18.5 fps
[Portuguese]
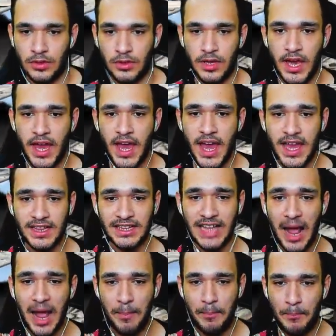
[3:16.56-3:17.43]

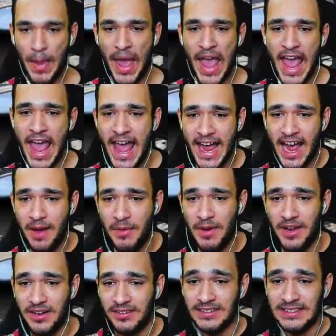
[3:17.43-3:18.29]
Eita, pega,
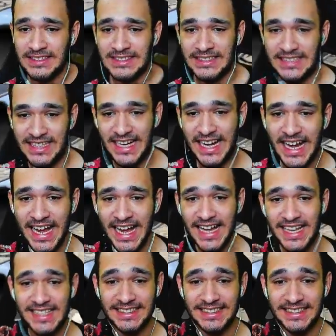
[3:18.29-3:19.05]
mano. Ai.